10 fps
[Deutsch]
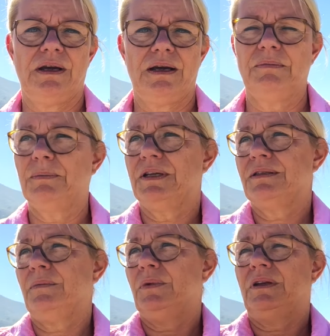haben. Aber das
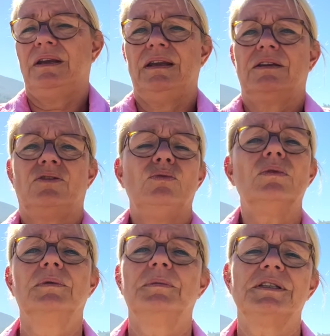hat mit der
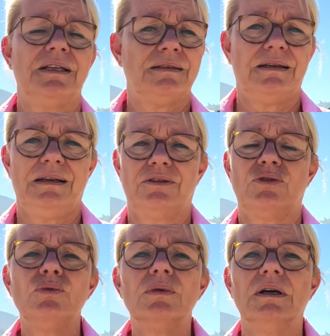Natur, mit dem Gesetz der
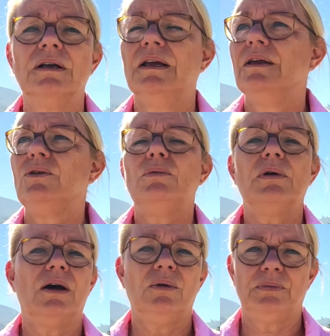Natur
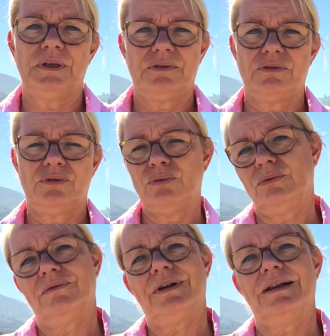überhaupt nichts zu
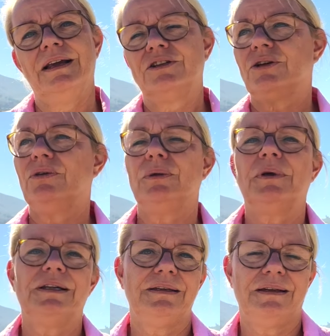tun, weil schau dir
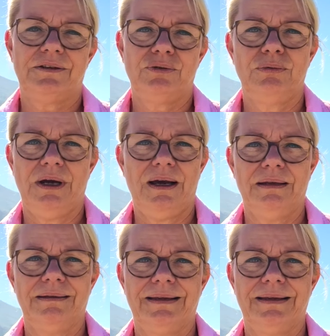mal die Natur an.